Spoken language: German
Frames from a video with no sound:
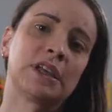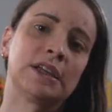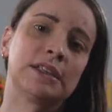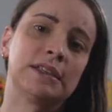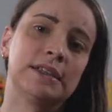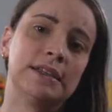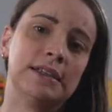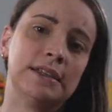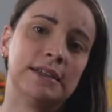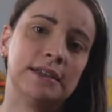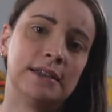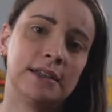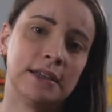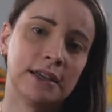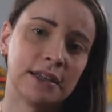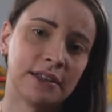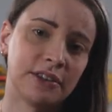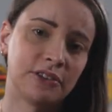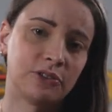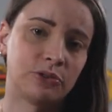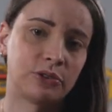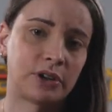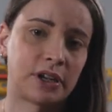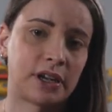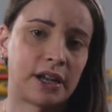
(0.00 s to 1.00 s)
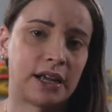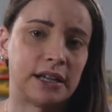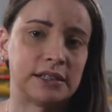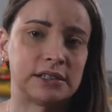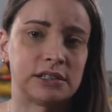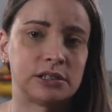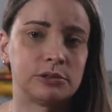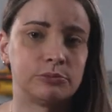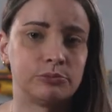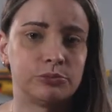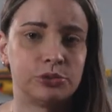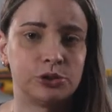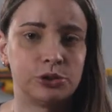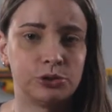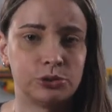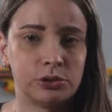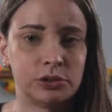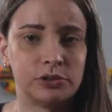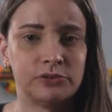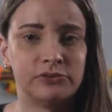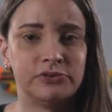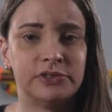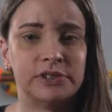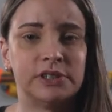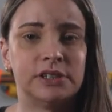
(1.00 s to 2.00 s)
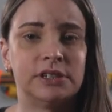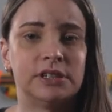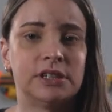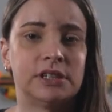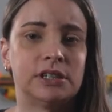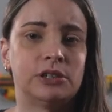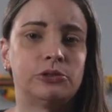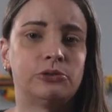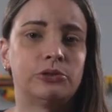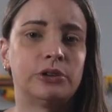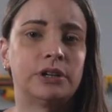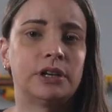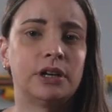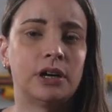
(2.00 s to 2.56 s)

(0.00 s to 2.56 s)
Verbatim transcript: die Links zu den einzelnen Produkten findet ihr natürlich